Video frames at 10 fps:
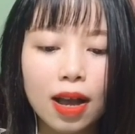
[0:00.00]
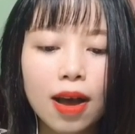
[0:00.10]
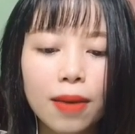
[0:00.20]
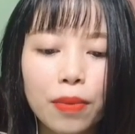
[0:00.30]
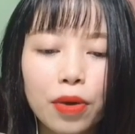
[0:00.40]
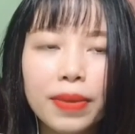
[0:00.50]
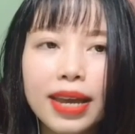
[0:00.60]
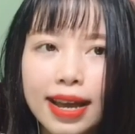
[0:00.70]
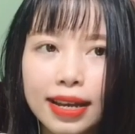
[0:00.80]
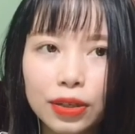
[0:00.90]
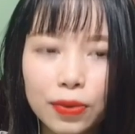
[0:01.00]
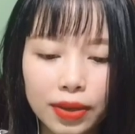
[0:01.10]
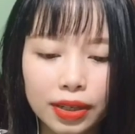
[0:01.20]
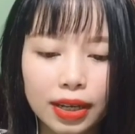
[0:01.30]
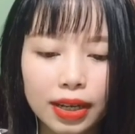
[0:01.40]
42 tuổi,
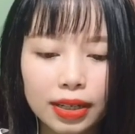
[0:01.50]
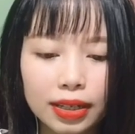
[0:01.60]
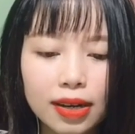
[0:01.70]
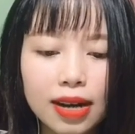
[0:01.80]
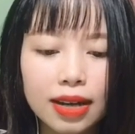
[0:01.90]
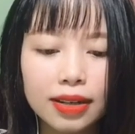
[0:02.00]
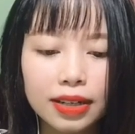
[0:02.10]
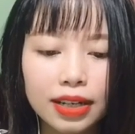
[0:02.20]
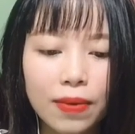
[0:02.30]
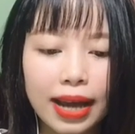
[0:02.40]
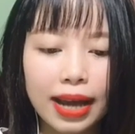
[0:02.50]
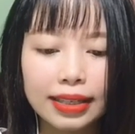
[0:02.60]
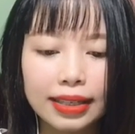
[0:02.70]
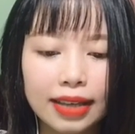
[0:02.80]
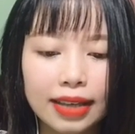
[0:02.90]
tức là người điều hành
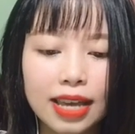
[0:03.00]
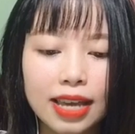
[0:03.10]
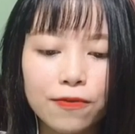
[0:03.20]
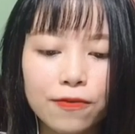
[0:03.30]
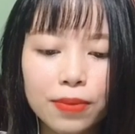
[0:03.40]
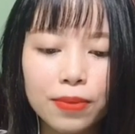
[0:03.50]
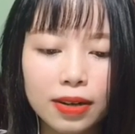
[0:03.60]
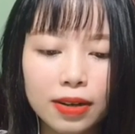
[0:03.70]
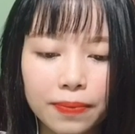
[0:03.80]
nhà xe Phúc Cường,